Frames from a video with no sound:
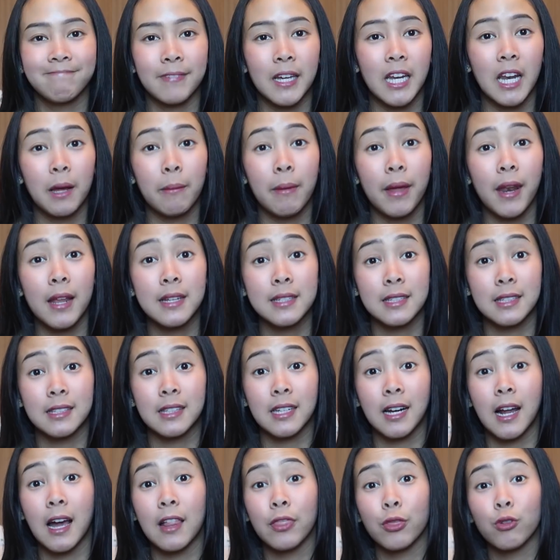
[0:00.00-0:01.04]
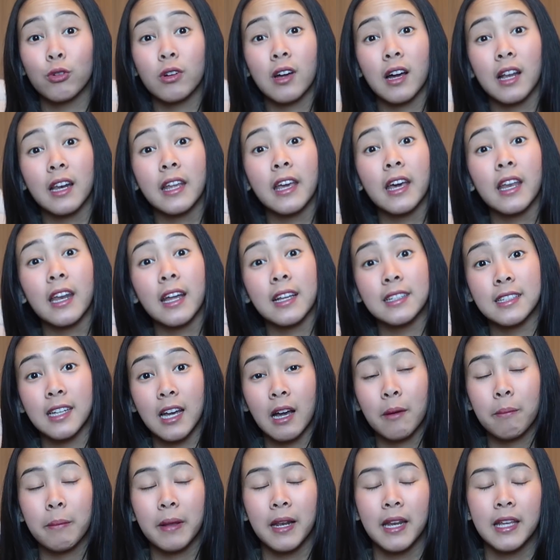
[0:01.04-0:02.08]
beda-beda sih tergantung kalian
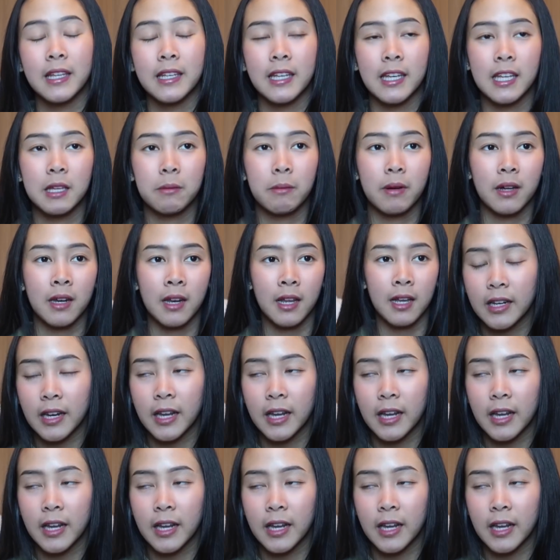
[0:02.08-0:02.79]
aja pilihnya gimana